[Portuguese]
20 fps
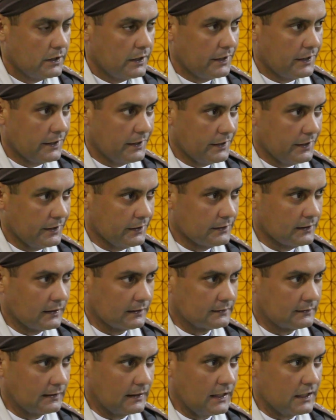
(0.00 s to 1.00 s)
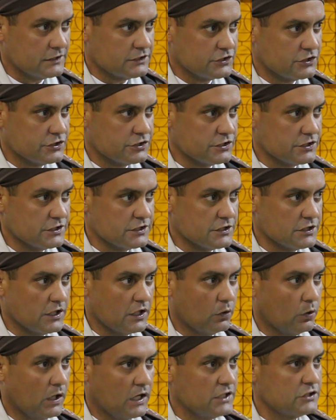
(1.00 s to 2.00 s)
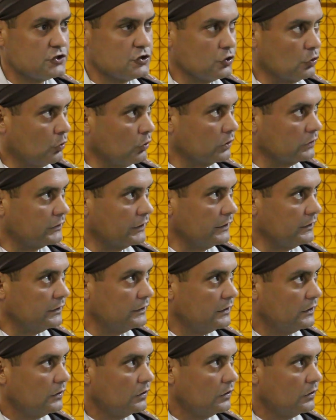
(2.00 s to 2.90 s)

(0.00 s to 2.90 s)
é, na tarde de anteontem,